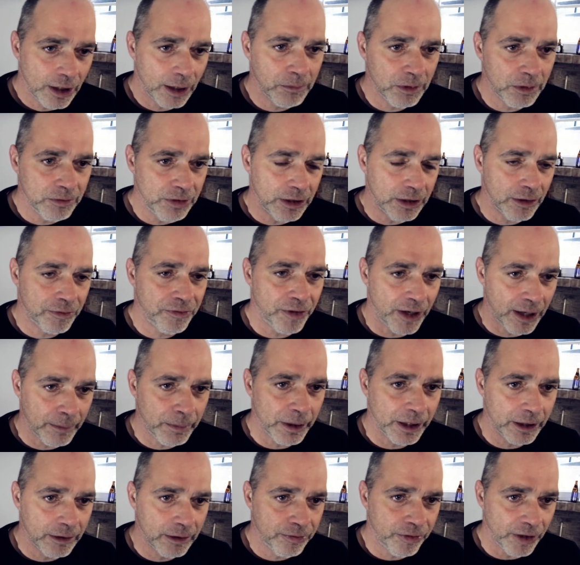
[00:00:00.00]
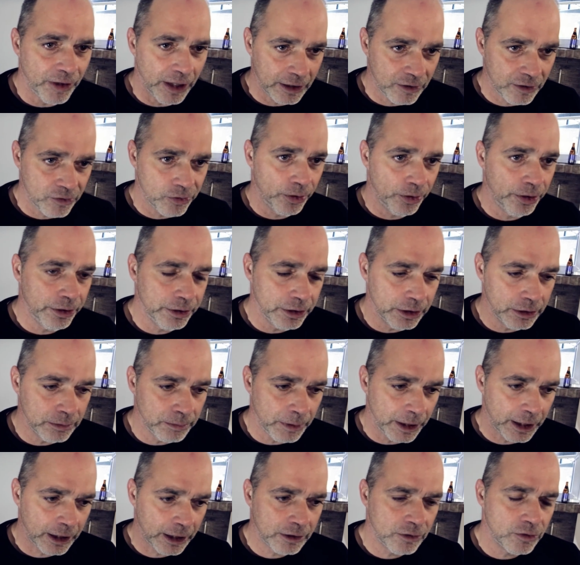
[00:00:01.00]
haben wir wieder fahrbare Fahrzeuge
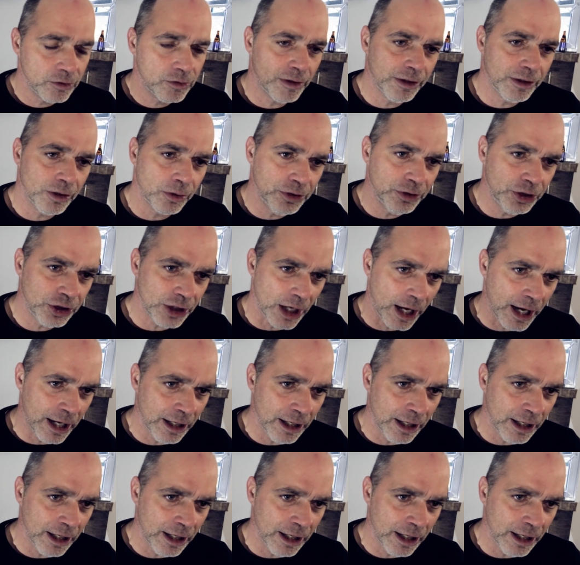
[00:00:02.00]
gemacht. Zwar noch nicht